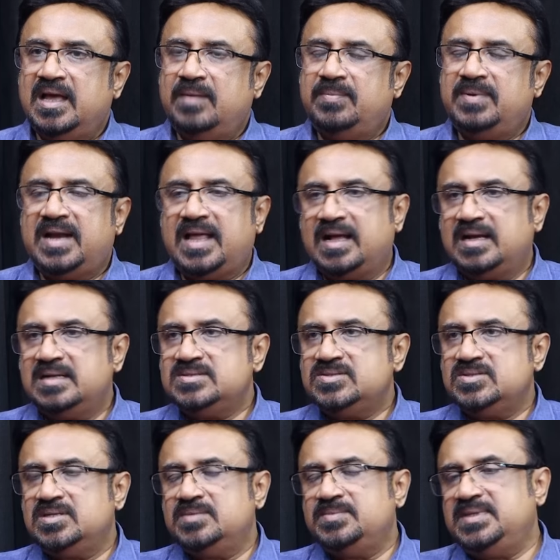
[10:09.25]
அப்போ
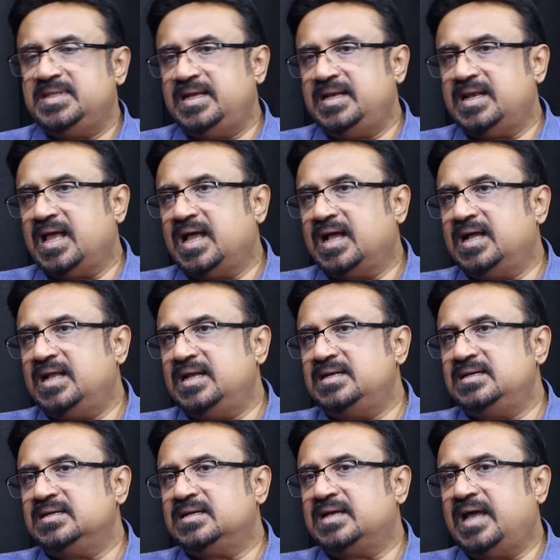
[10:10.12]
நாங்கள் சொன்னோம் இதை
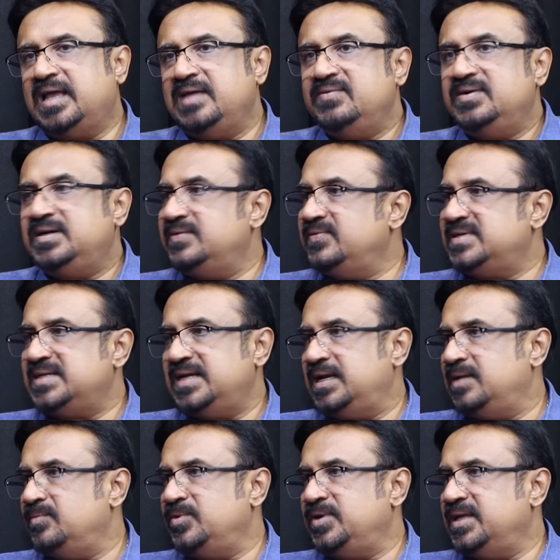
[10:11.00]
நாங்கள் கைவிட்டு
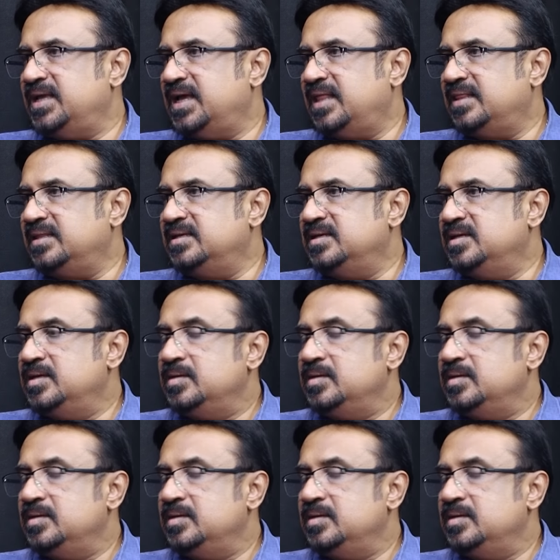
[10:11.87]
செல்ல முடியாது